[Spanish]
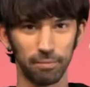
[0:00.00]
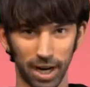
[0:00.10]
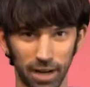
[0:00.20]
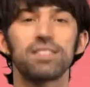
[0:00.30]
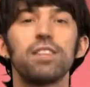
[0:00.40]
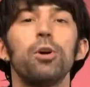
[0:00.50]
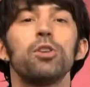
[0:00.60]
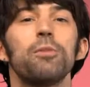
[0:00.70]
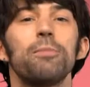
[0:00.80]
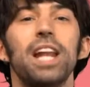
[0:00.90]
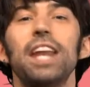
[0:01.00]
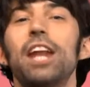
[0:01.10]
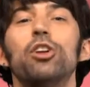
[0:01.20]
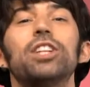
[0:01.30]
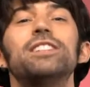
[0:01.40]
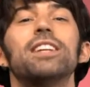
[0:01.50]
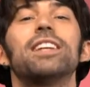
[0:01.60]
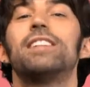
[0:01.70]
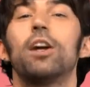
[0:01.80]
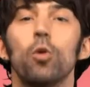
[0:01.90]
para, Si vos no sos millennial, no te
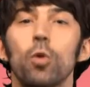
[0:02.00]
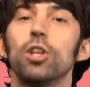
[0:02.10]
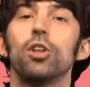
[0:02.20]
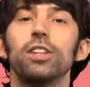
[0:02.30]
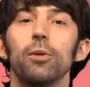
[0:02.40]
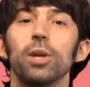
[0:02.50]
sientas excluido de este